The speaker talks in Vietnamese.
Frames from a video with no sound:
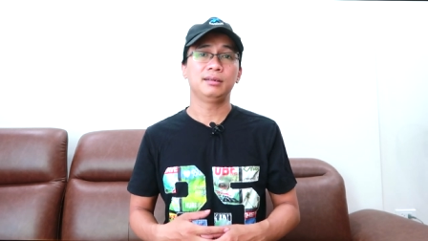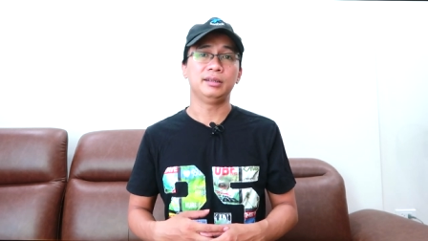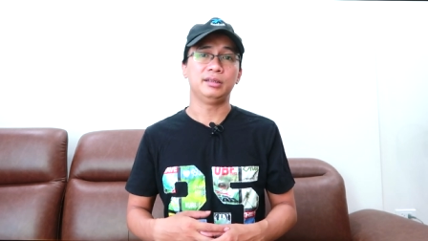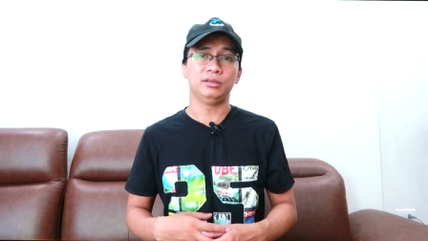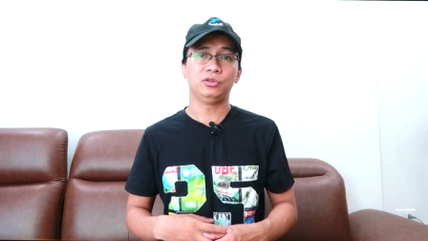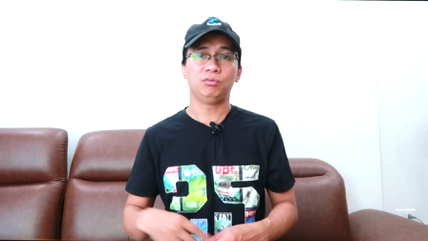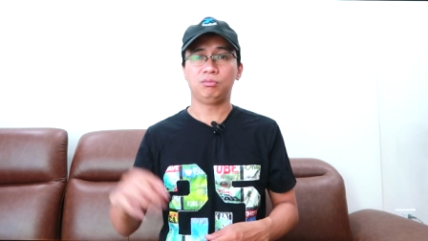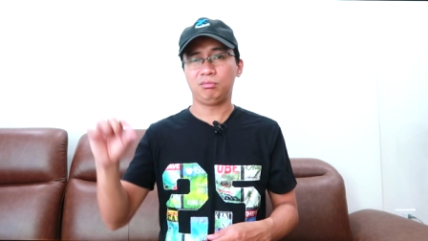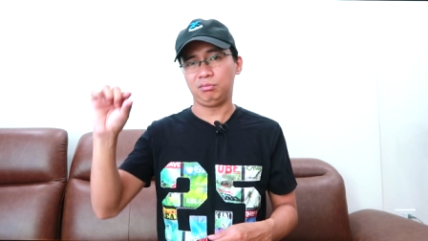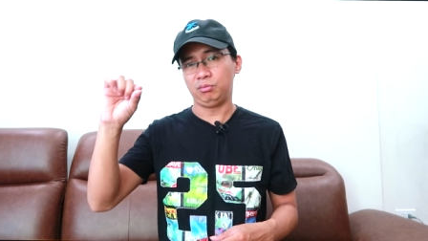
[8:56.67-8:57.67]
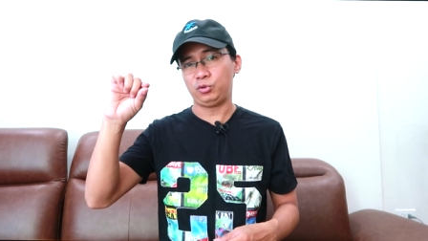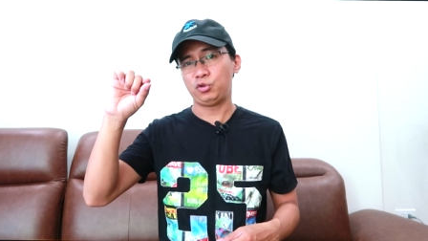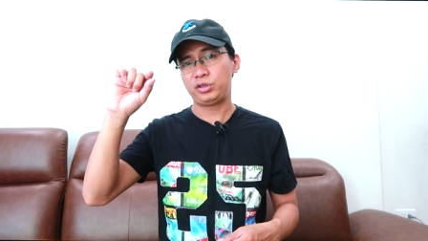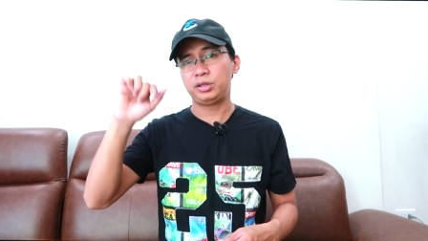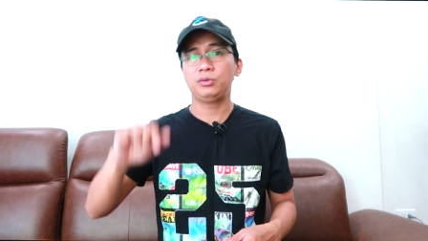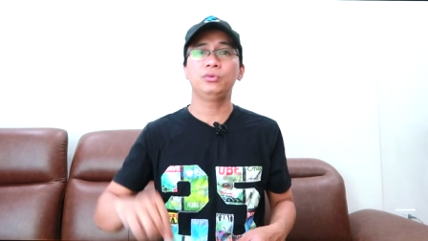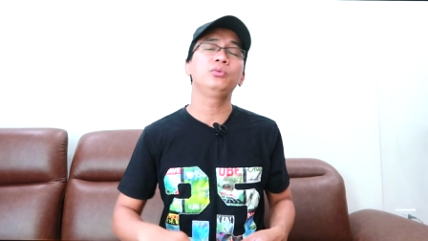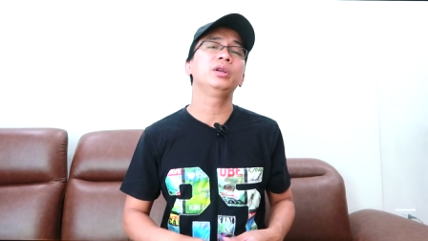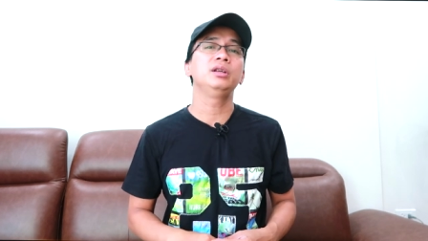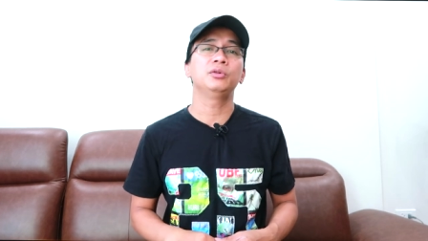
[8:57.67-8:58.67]
để sử dụng một chút xíu
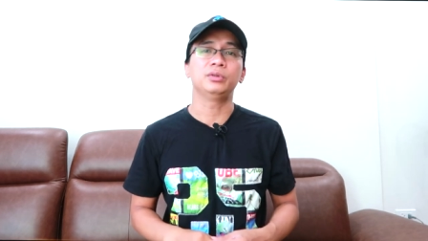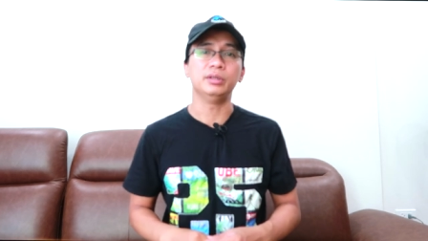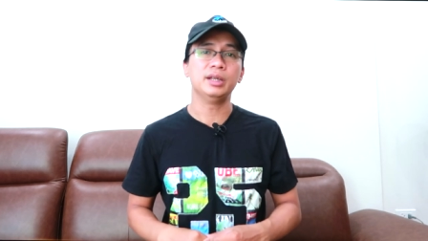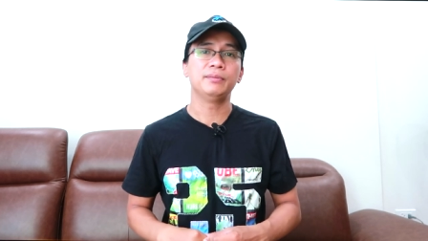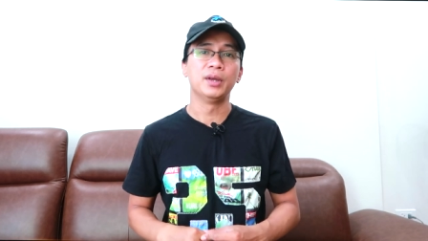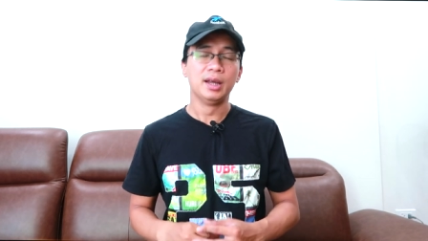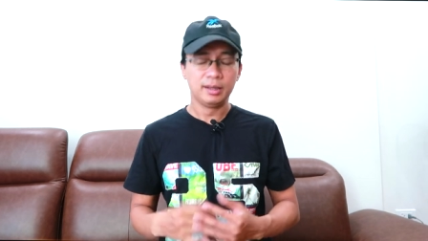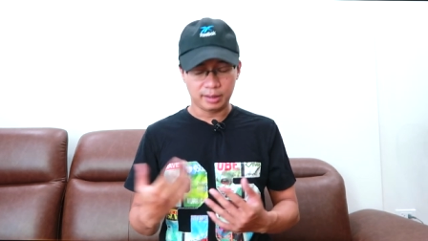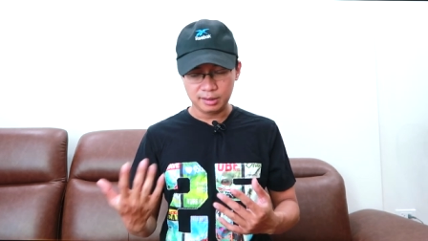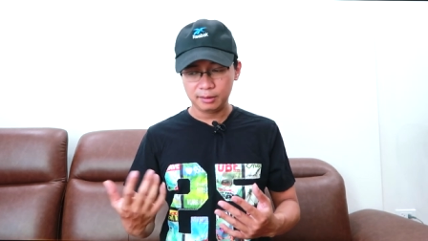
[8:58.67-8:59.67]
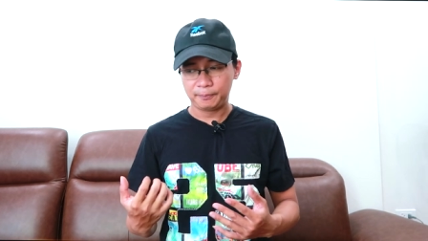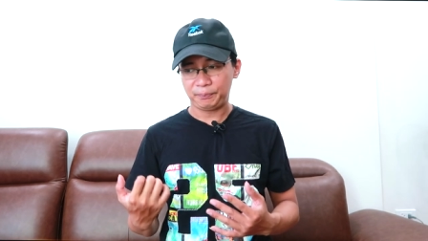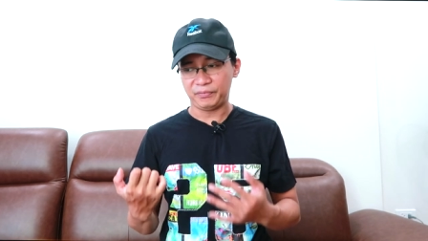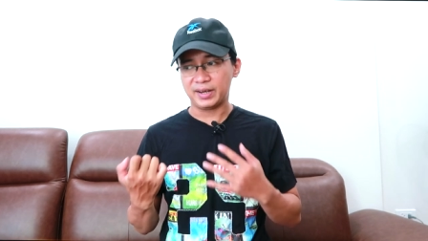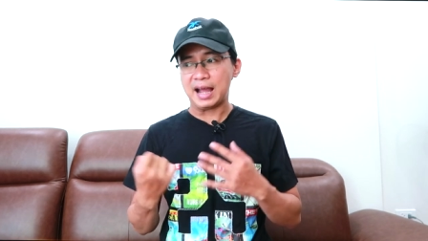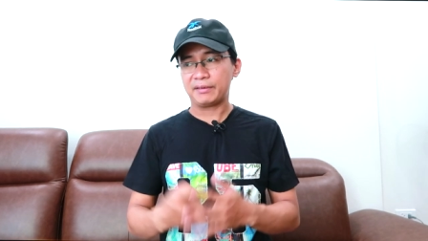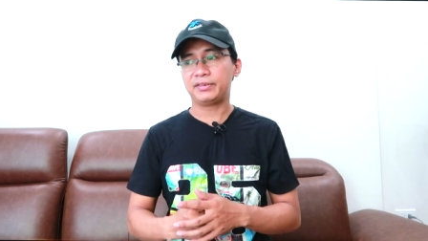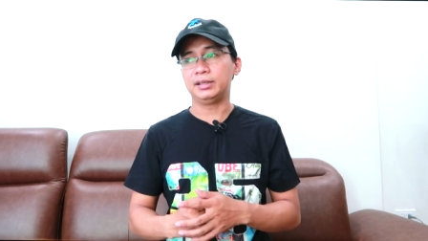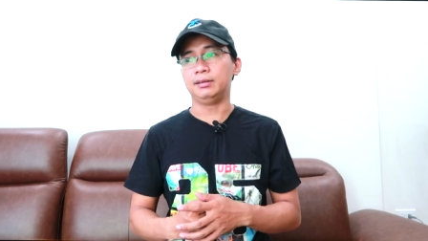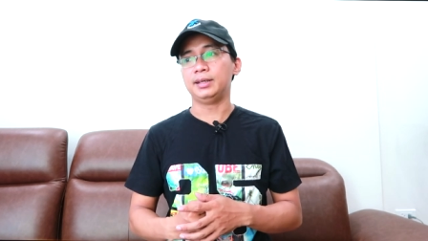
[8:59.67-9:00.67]
nguyên liệu tự nhiên thế nhưng về đa
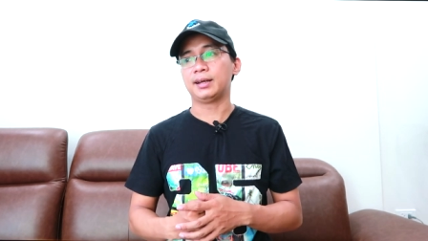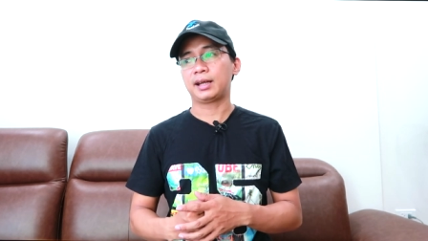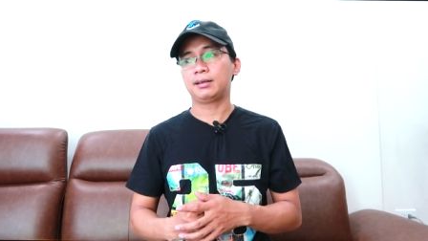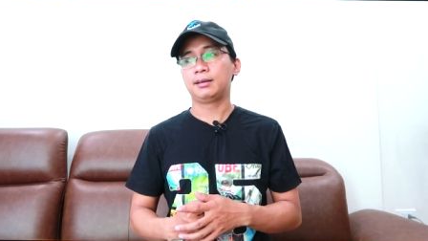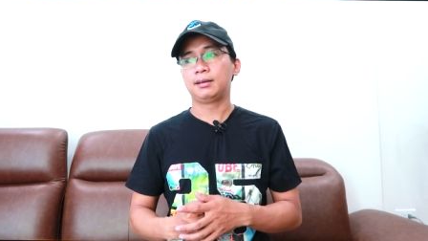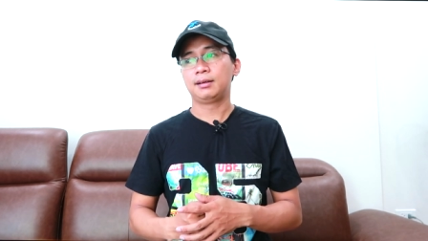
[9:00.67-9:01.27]
phần hiện nay